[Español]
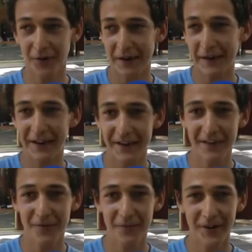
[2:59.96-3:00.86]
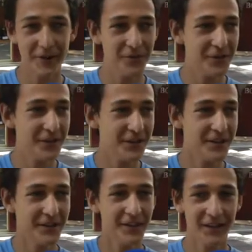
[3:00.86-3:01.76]
ojalá que gane el Don Benito
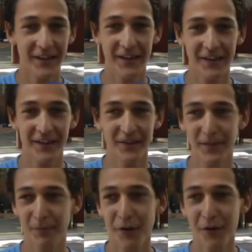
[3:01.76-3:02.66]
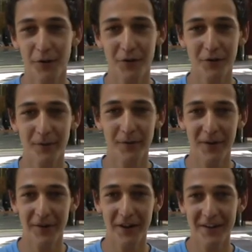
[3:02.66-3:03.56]
y, que se ponga de los cuatro
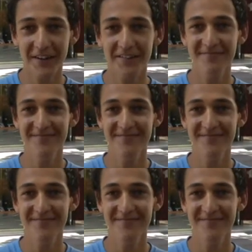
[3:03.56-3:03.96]
primeros en la liga.